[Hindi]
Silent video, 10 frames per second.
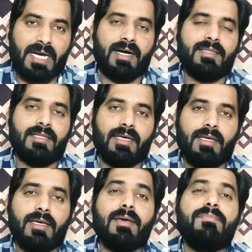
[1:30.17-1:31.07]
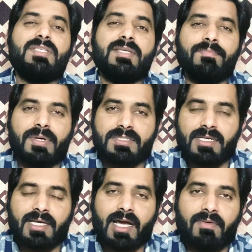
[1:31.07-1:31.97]
बयान दे कि मिसिंग
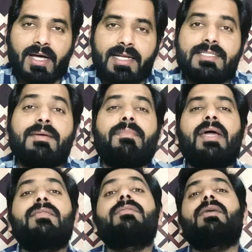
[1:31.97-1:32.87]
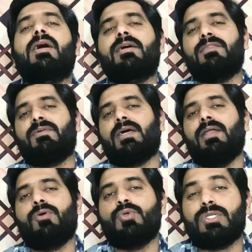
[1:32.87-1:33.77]
पर्सन के हवाले से मैं ताकतवर
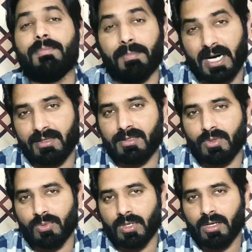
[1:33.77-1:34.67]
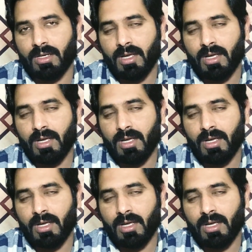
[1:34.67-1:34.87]
हलकों से बात करूंगा